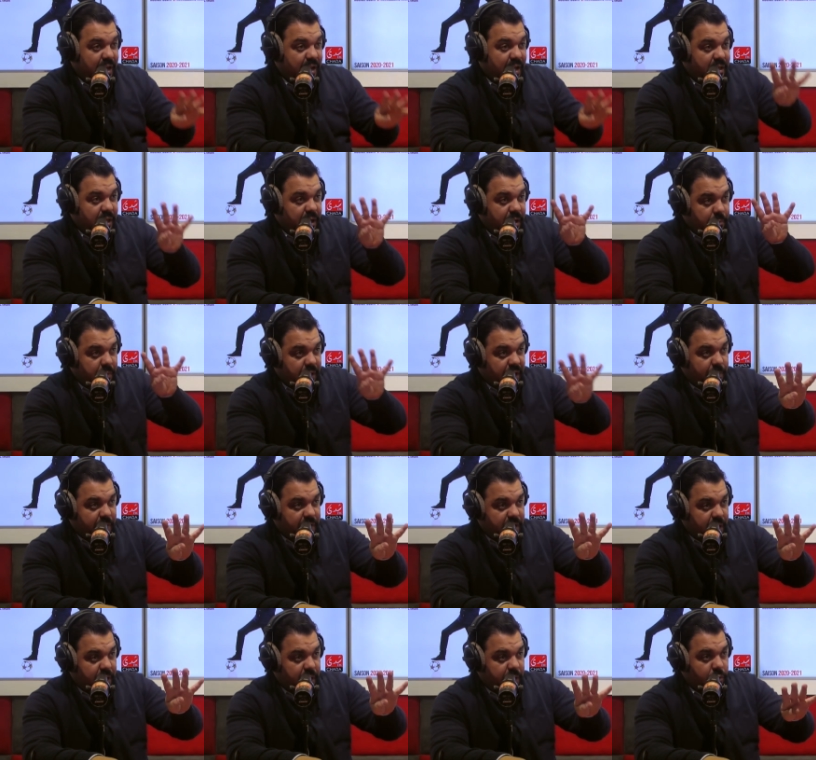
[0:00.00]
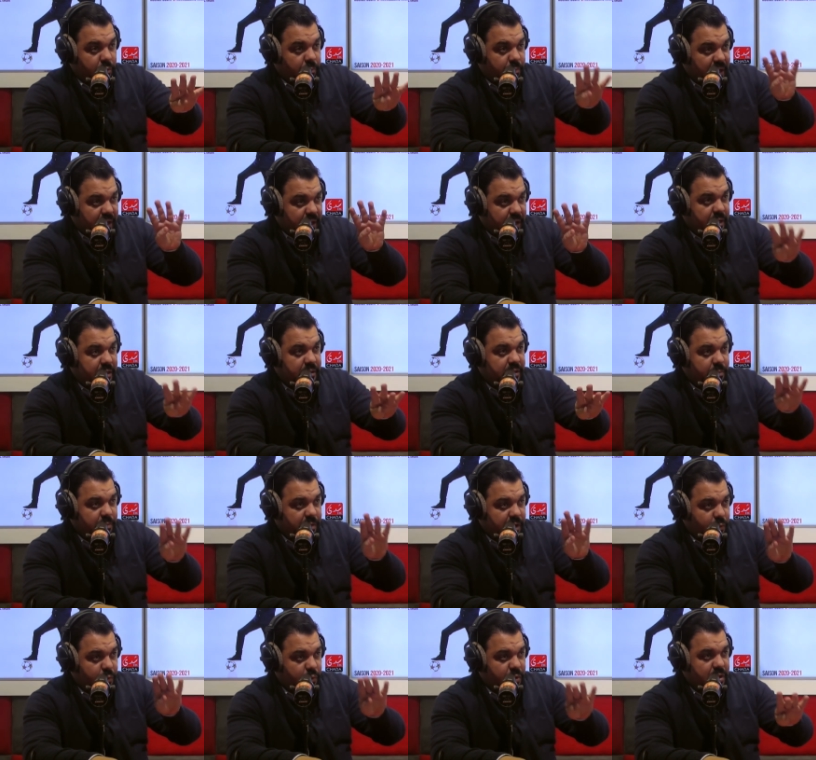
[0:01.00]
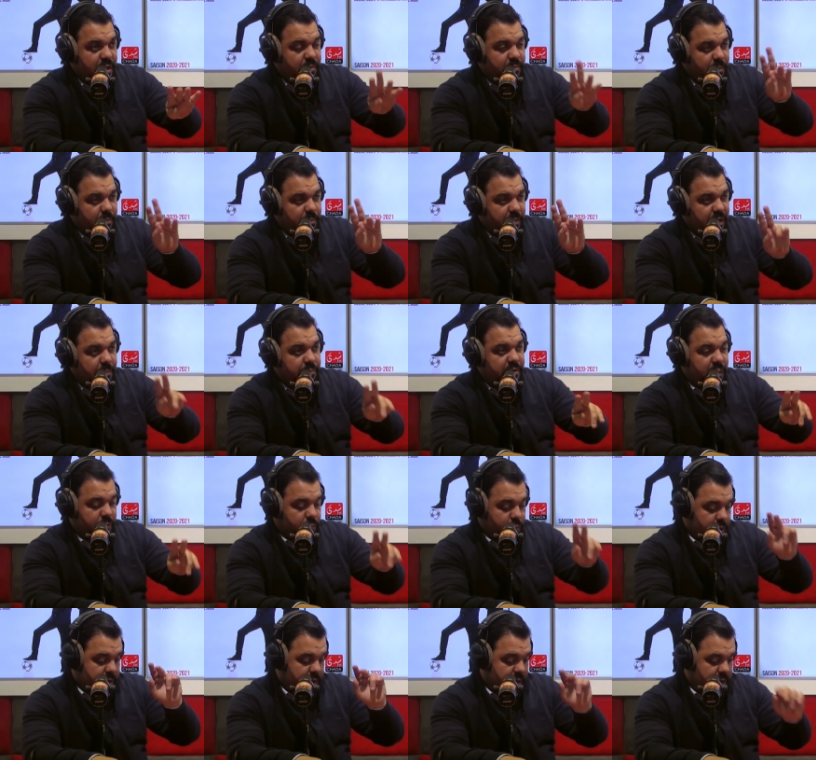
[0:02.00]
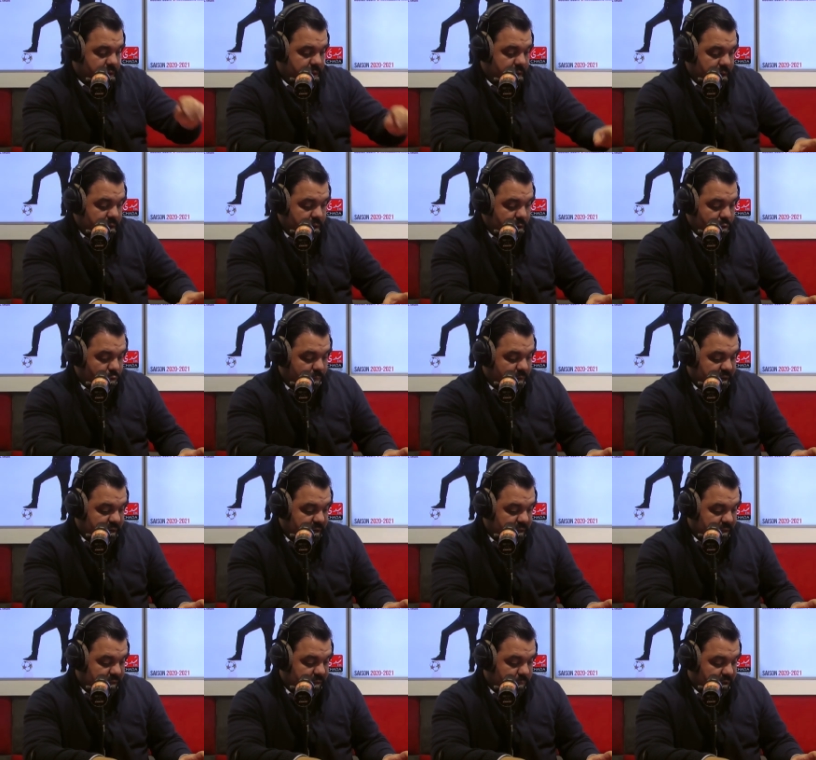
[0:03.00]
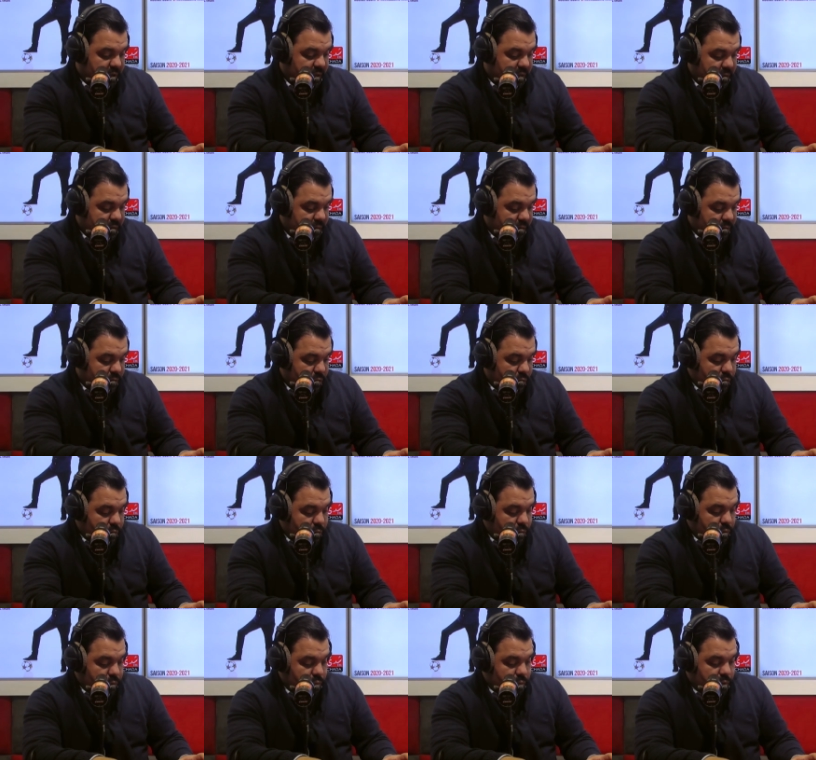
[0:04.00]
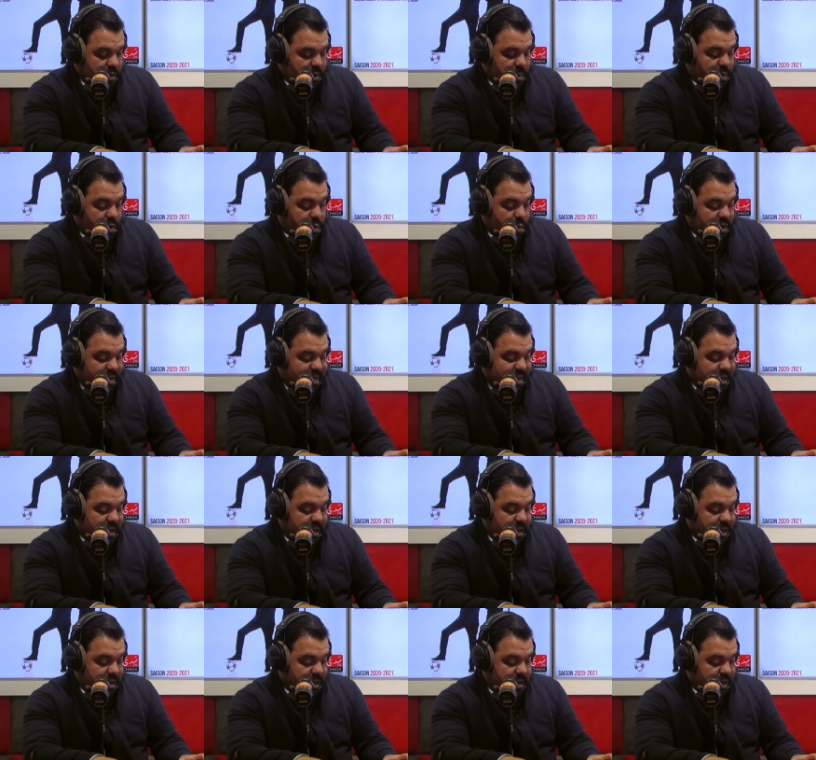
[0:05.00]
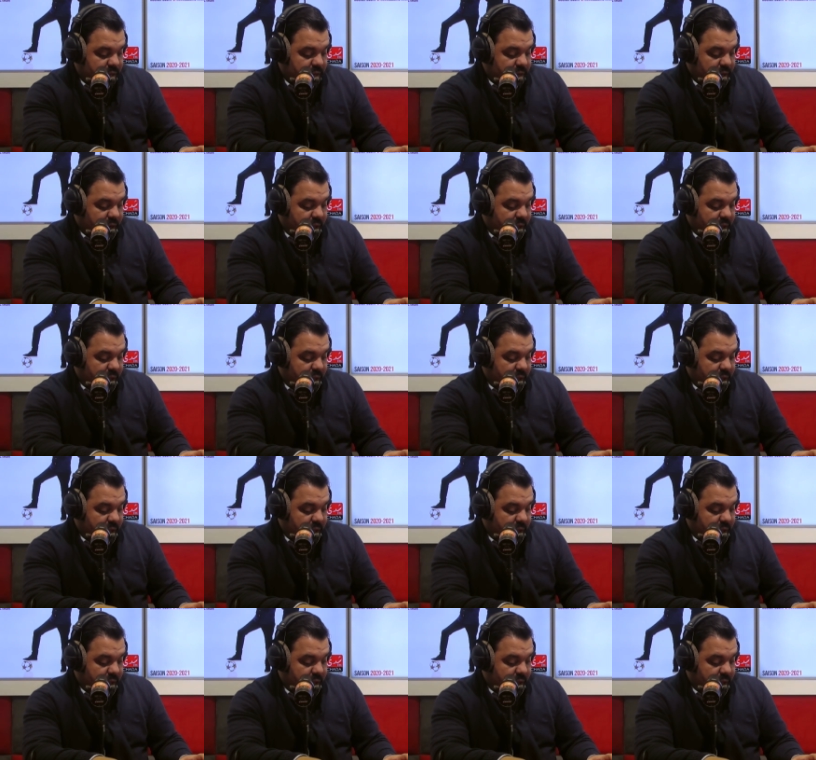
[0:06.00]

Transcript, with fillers: بربعه ديال مع اربعه ديال لي كلوب مع الرجاء مع الوداد مع المغرب التطواني ومع نهضه بركان ودابا هو ثاني